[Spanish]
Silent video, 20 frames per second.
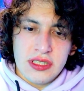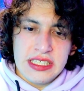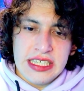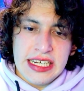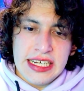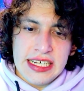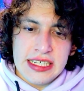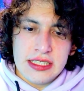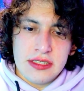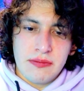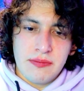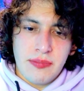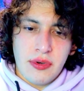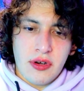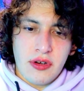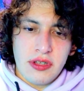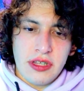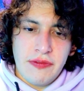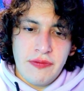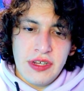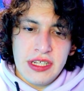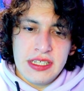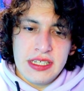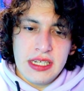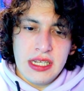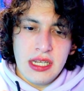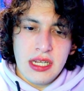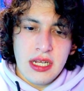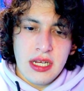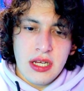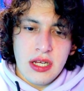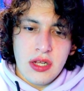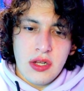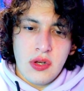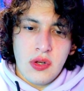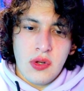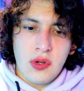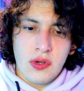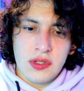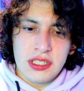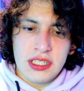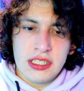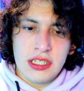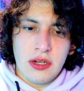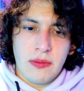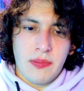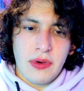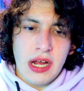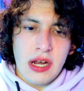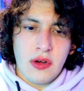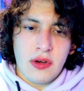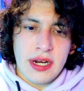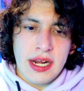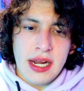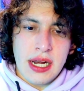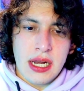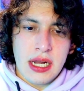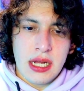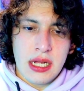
sé que es un poco difícil, no sé si lo pueda lograr.